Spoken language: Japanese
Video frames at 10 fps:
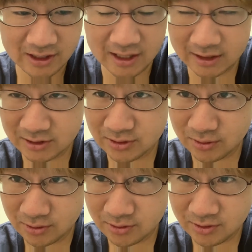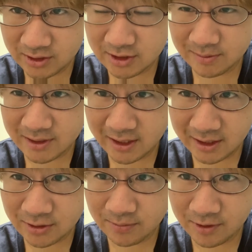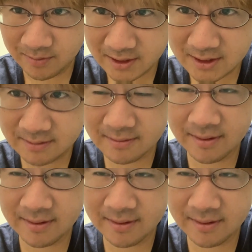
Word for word: 厚いところに住みたいなと思います。